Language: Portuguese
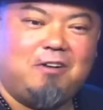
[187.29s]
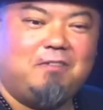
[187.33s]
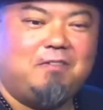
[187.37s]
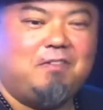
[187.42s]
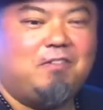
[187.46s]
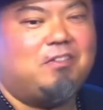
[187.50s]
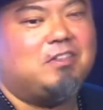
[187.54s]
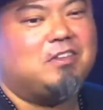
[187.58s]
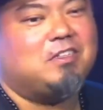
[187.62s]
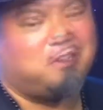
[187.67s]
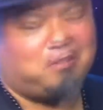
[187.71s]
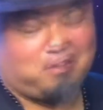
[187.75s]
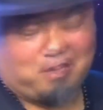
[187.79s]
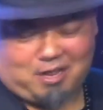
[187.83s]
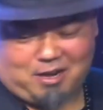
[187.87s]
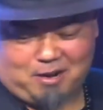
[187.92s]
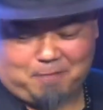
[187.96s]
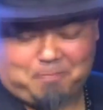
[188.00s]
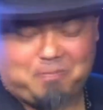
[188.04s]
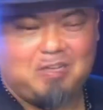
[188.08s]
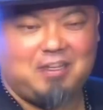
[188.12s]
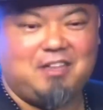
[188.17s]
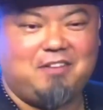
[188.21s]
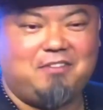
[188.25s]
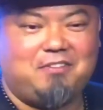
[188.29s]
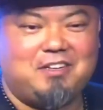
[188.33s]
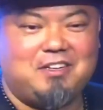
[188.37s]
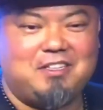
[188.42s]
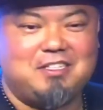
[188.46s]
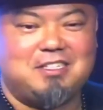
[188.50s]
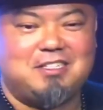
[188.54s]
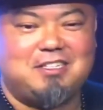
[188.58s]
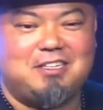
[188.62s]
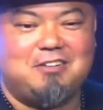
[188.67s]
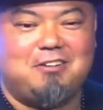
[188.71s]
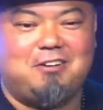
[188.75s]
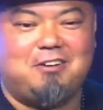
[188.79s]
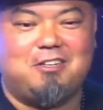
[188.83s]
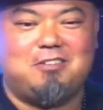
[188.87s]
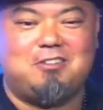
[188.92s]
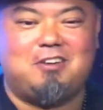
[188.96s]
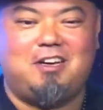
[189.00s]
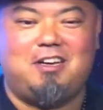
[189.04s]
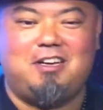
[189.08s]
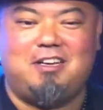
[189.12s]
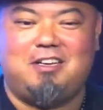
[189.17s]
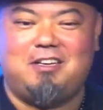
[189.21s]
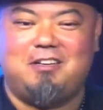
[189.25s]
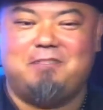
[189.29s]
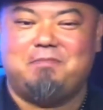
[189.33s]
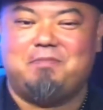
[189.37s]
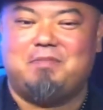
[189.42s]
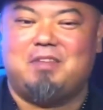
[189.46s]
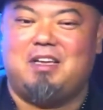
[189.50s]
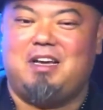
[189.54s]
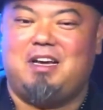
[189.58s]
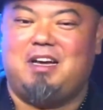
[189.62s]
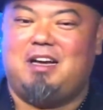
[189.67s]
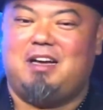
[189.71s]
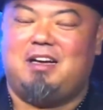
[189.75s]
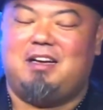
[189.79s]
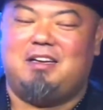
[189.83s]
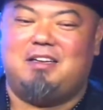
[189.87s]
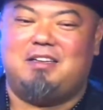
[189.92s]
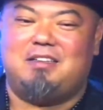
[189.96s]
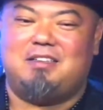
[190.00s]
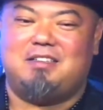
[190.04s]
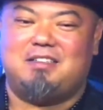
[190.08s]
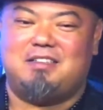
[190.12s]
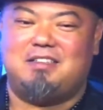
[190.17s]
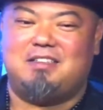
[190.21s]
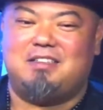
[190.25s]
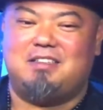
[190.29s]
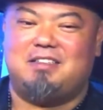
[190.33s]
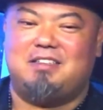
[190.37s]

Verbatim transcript: Falei, não, quero aprender a fazer esse negócio aí. Mas de cara, ela, ela, se,